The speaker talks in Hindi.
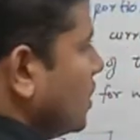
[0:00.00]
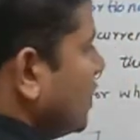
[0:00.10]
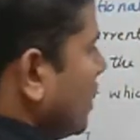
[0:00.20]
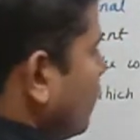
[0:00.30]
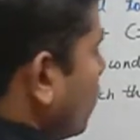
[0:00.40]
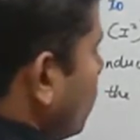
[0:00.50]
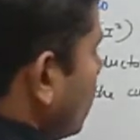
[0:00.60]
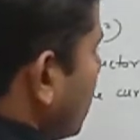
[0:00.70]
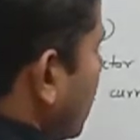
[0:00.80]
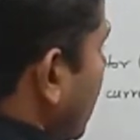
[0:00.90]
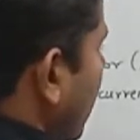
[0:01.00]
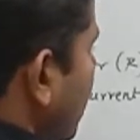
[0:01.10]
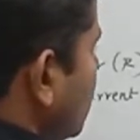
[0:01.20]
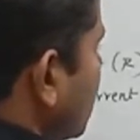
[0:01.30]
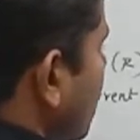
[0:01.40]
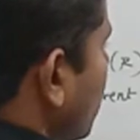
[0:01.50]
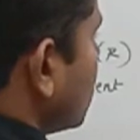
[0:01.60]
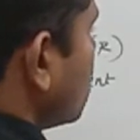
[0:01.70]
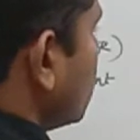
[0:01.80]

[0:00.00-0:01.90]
देफो एच इक्वल्स